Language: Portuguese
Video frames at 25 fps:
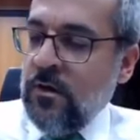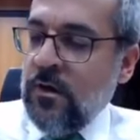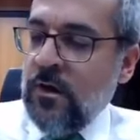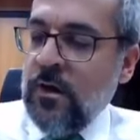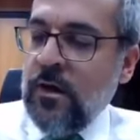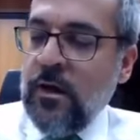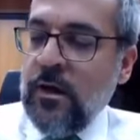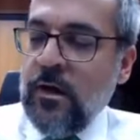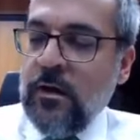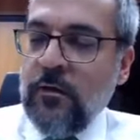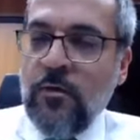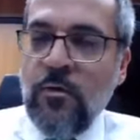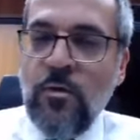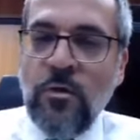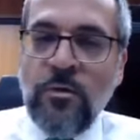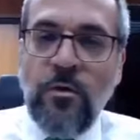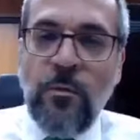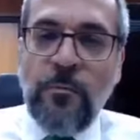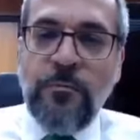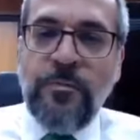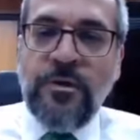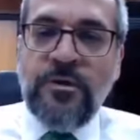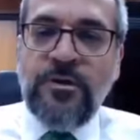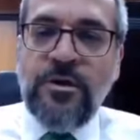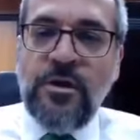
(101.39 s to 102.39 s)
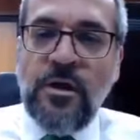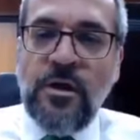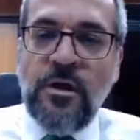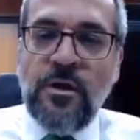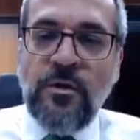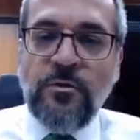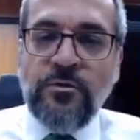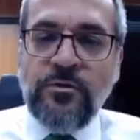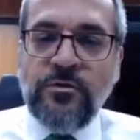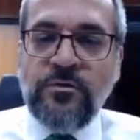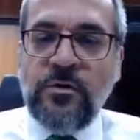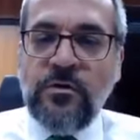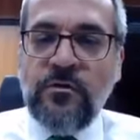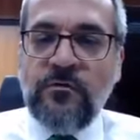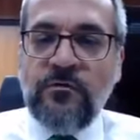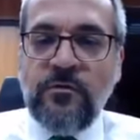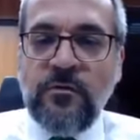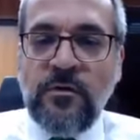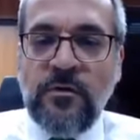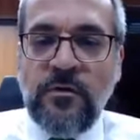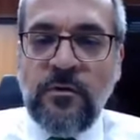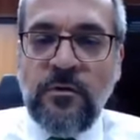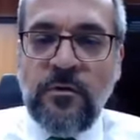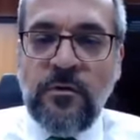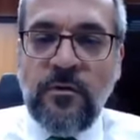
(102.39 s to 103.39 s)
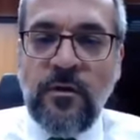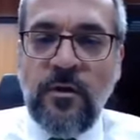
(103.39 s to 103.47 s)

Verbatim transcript: é, quando eu pedi, inclusive,